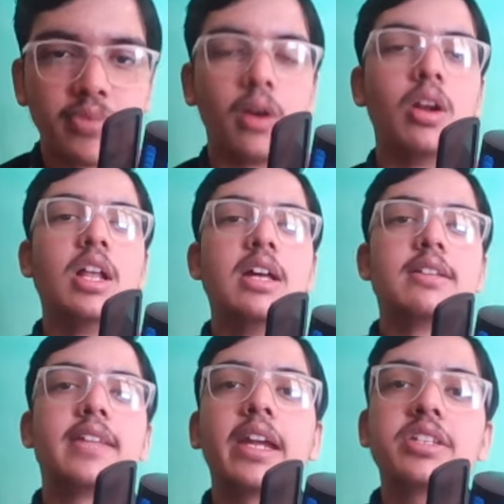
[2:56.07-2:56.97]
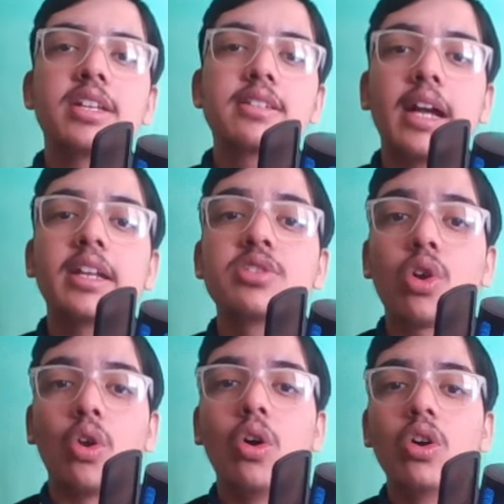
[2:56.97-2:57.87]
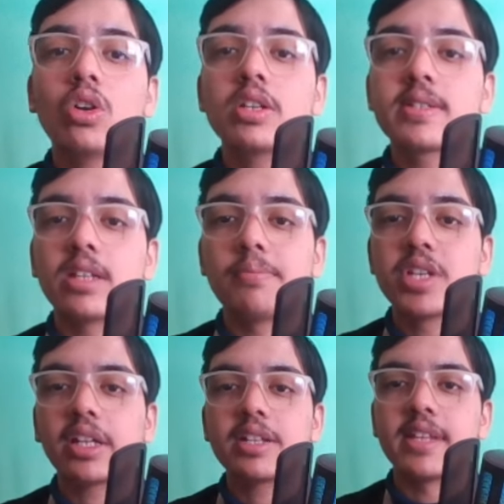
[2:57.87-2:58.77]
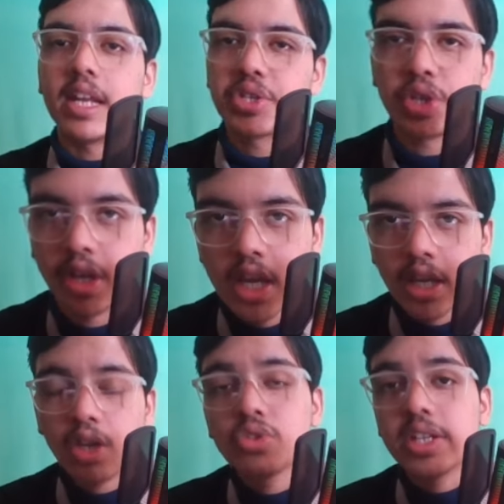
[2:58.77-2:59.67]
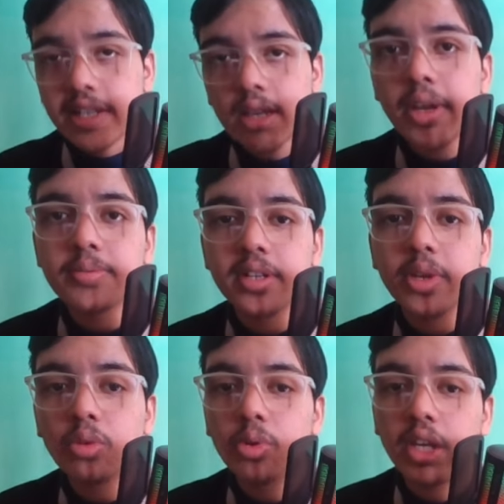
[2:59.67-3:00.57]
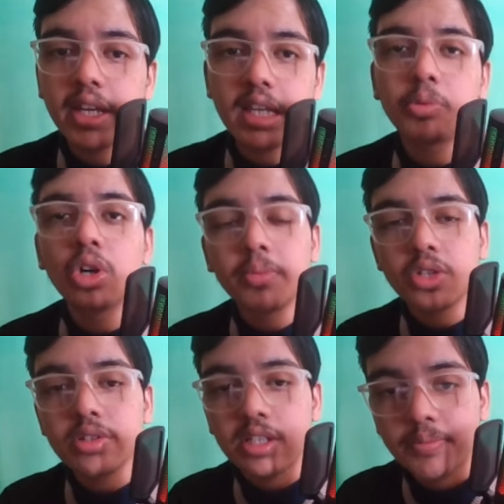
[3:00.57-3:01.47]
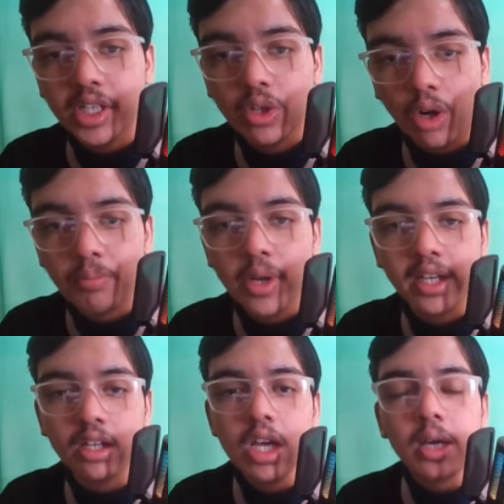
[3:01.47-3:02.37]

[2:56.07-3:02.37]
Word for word: नाउ सेकंड चीज दैट इज योर रॉन्ग सब्जेक्ट सिलेक्शन ना जैसे कि मैंने आप सभी को बोला है कि आपको अपना जो सब्जेक्ट कॉम्बो है ना